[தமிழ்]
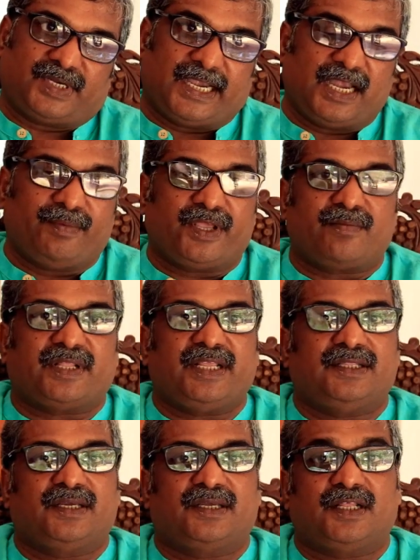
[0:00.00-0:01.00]
ரெண்டு பேரும் அதை
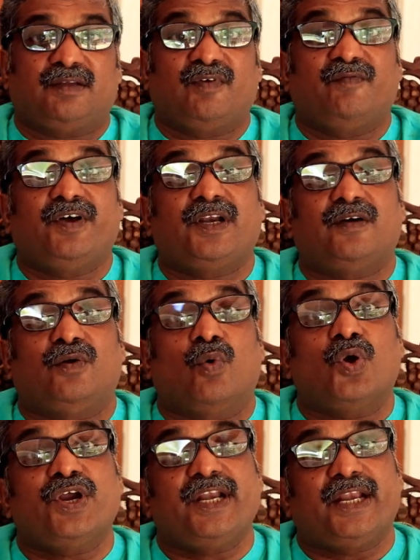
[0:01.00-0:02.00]
எதிர்க்கிறதுக்கு வெவ்வேறு
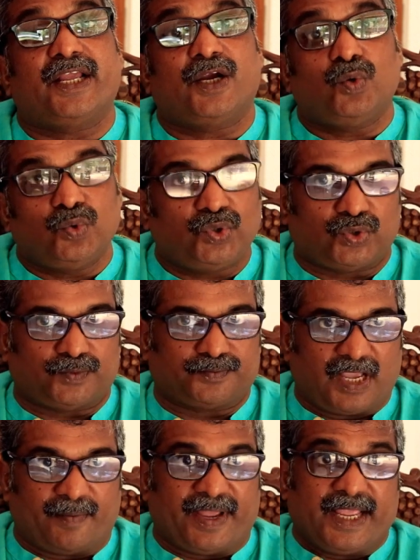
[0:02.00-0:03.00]
நோக்கு நிலைகள் உண்டு
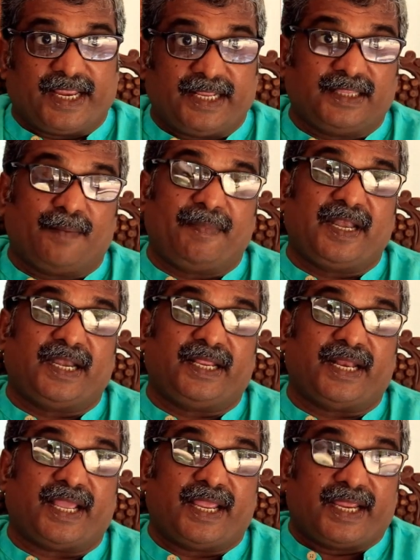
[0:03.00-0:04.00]
அப்போ இந்த பின்னணியில்